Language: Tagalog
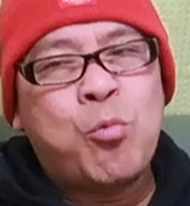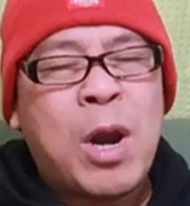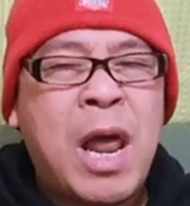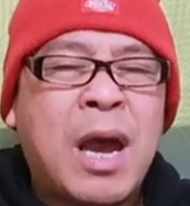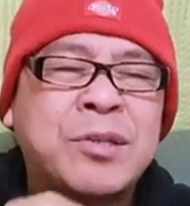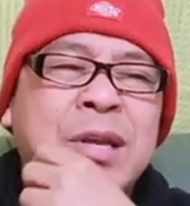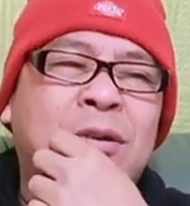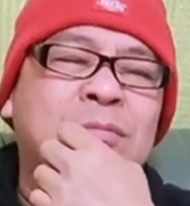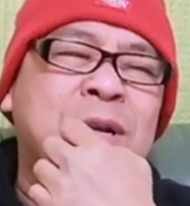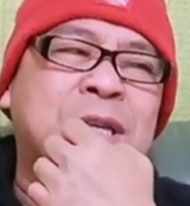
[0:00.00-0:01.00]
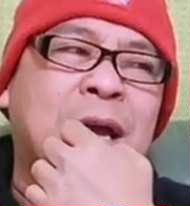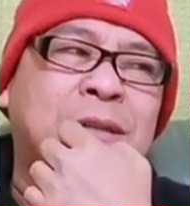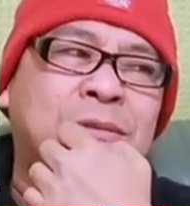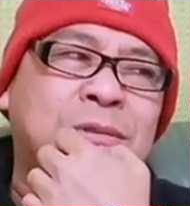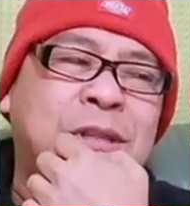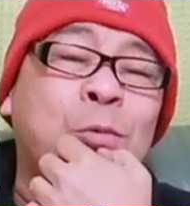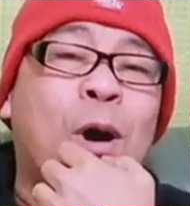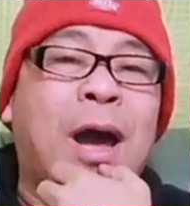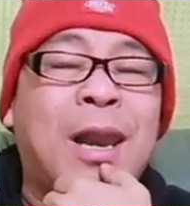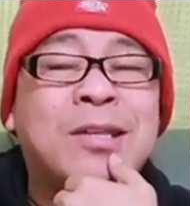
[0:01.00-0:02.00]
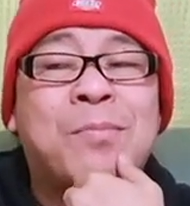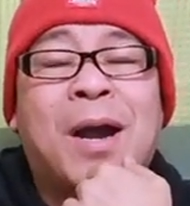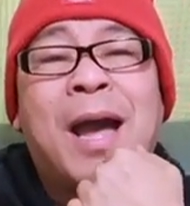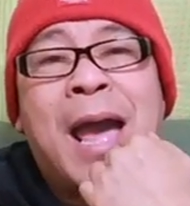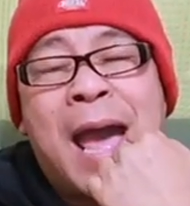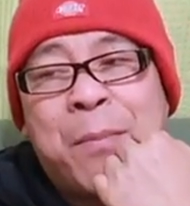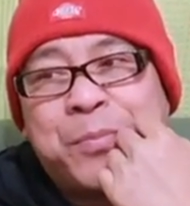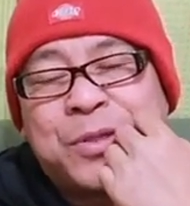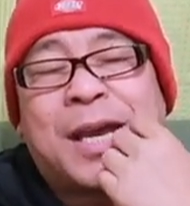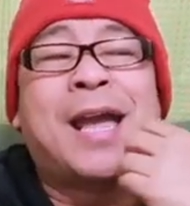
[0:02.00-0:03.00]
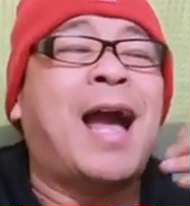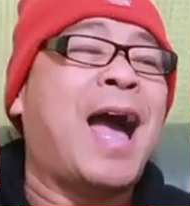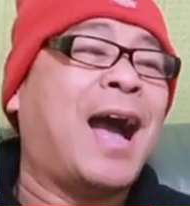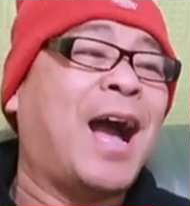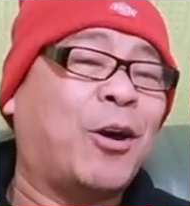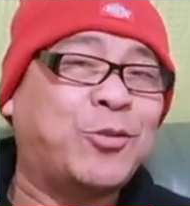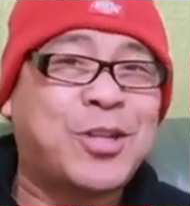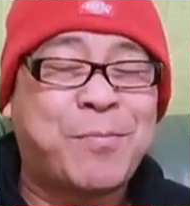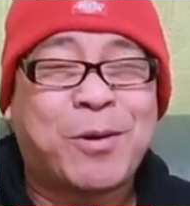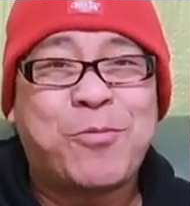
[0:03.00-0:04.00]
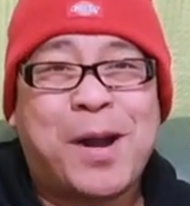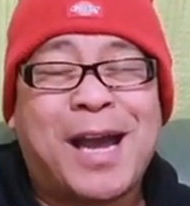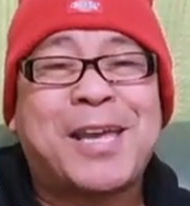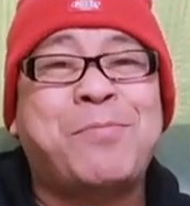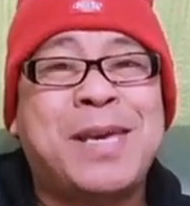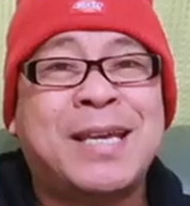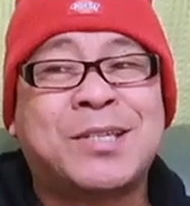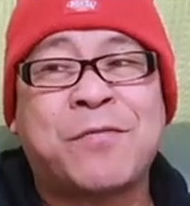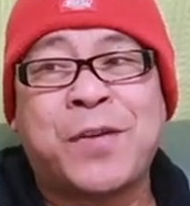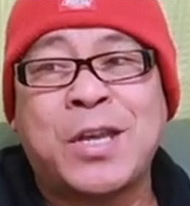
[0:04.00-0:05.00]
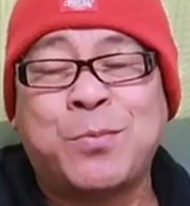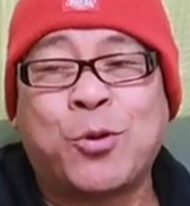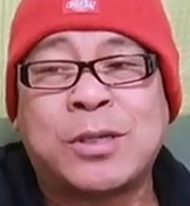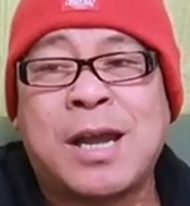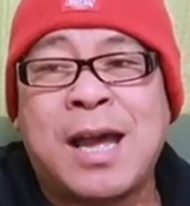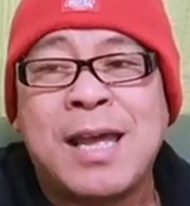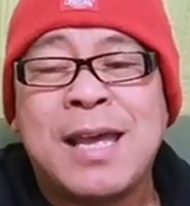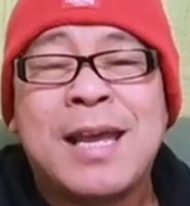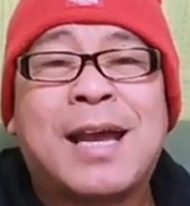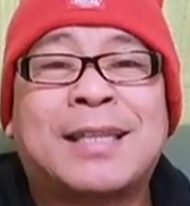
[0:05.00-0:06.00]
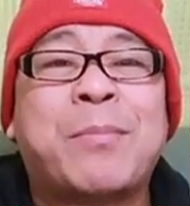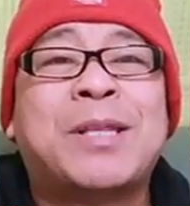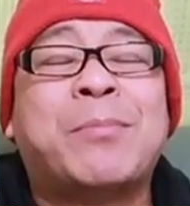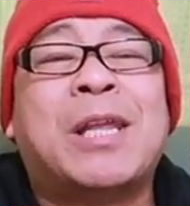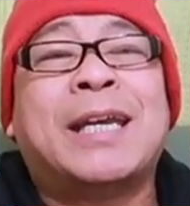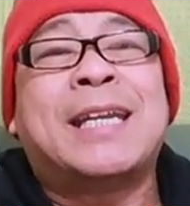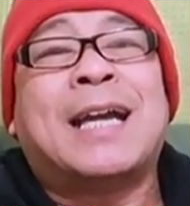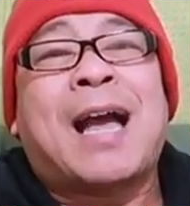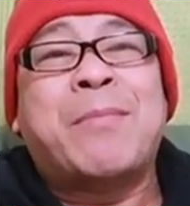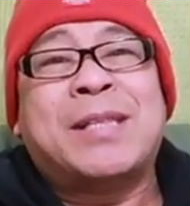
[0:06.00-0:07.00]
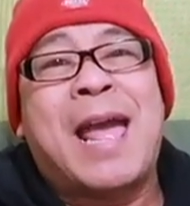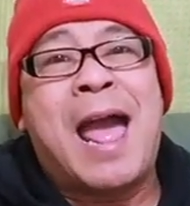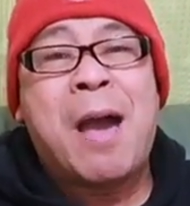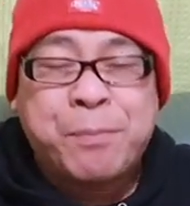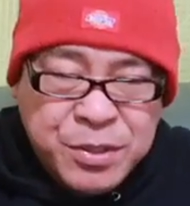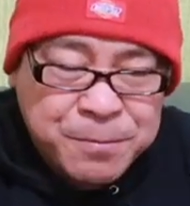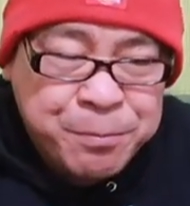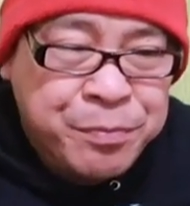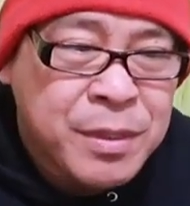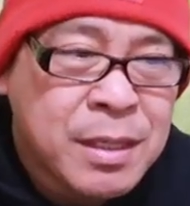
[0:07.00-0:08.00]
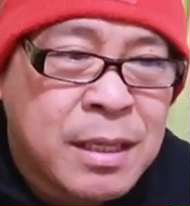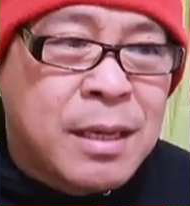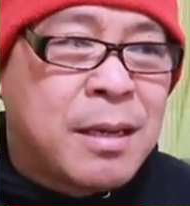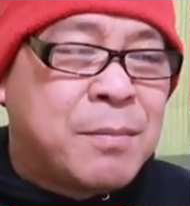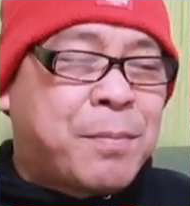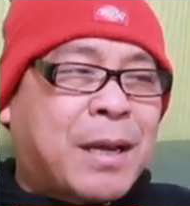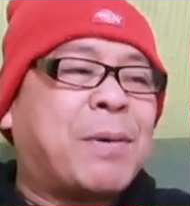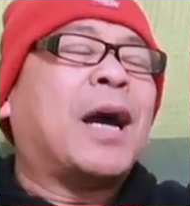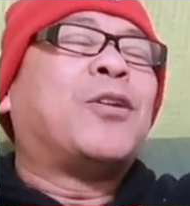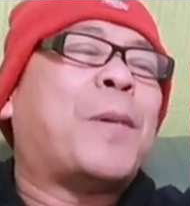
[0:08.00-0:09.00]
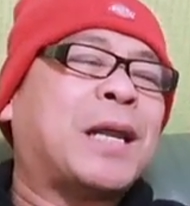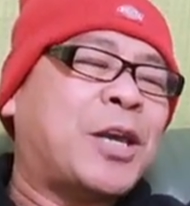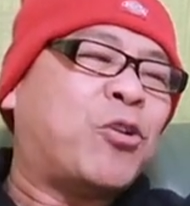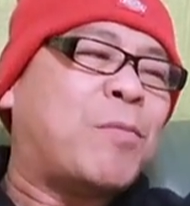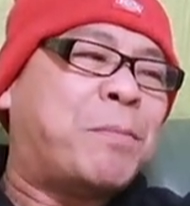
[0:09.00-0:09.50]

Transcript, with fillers: wala kasi ako masyadong tiwala sa mga apps. Kaya nga hanga ako sa iba kong mga kaibigan sa Facebook na ang dami-dami nilang ginagamit na apps. Para bang ano, parang ayoko